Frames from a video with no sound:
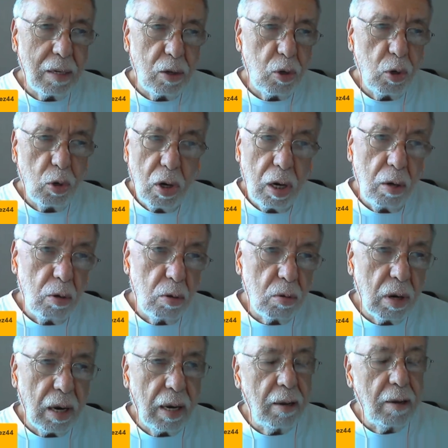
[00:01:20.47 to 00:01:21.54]
yo creo
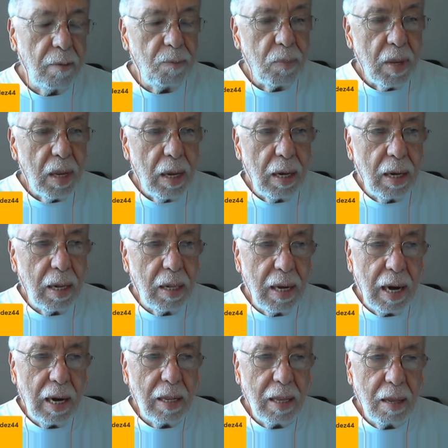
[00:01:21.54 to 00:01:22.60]
que el
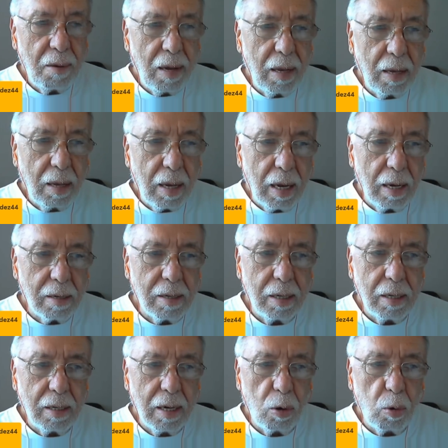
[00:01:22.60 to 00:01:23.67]
general debe dedicarse
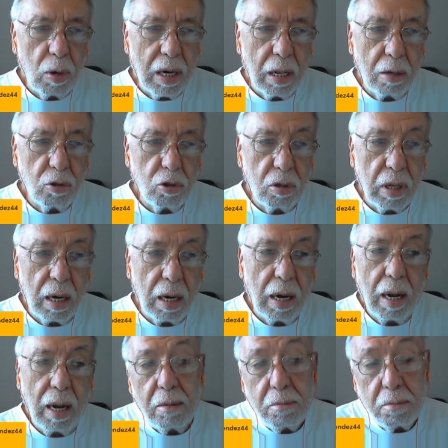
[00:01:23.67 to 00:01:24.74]
en la Guardia Nacional
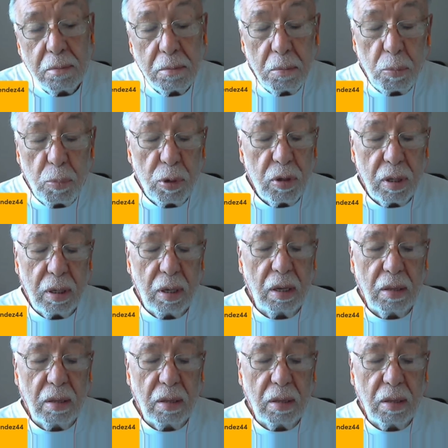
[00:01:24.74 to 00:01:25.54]
a pues,